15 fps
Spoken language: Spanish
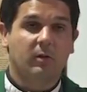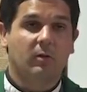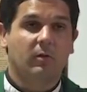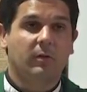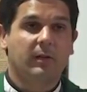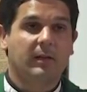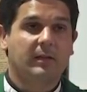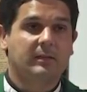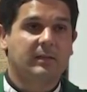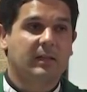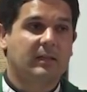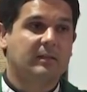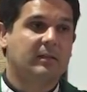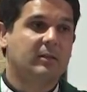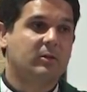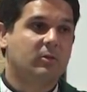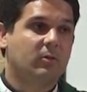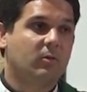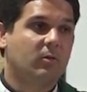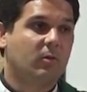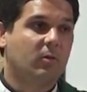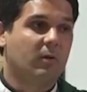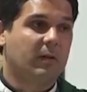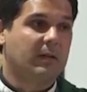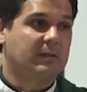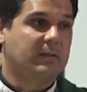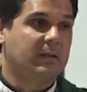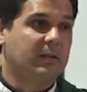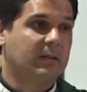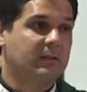de los días se hacen todos los
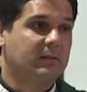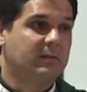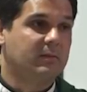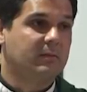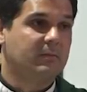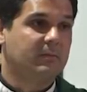quehaceres.